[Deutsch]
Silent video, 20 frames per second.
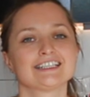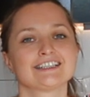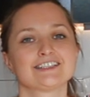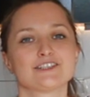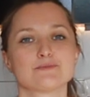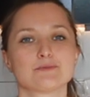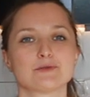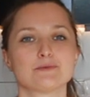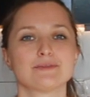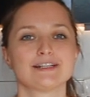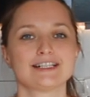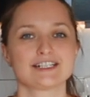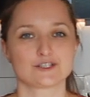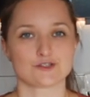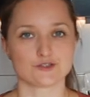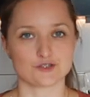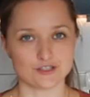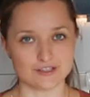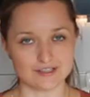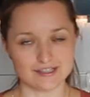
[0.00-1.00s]
eine
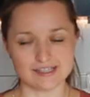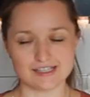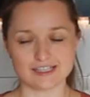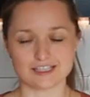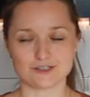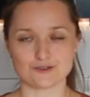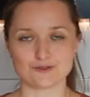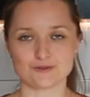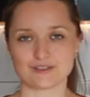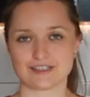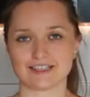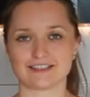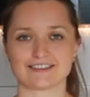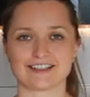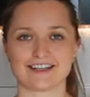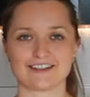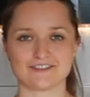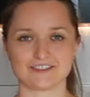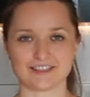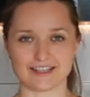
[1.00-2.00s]
bemehlte Schüssel. Ich tue es
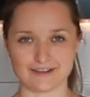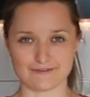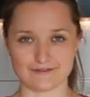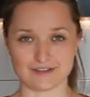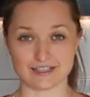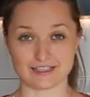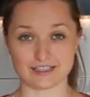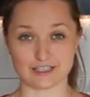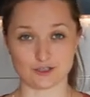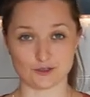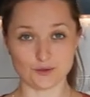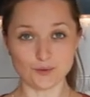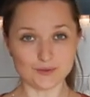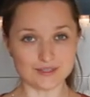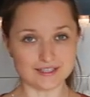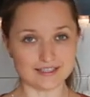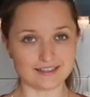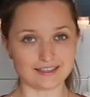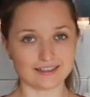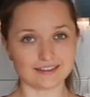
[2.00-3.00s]
jetzt ganz einfach in der
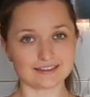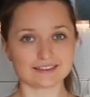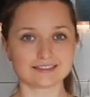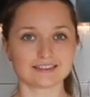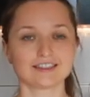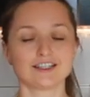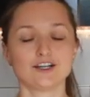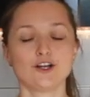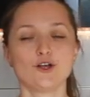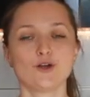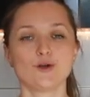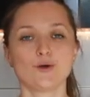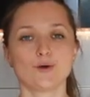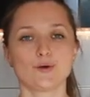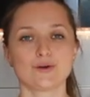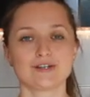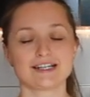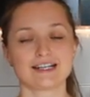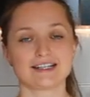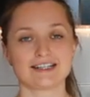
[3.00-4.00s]
großen Mixe
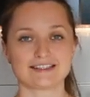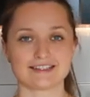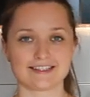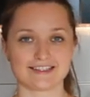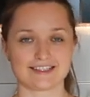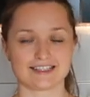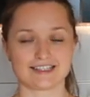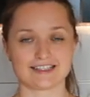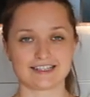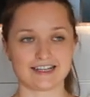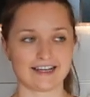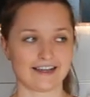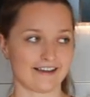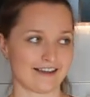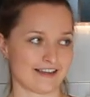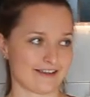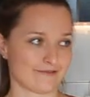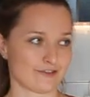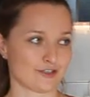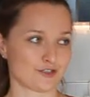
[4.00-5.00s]
und dann lasse ich den
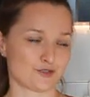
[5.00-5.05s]
Teig einfach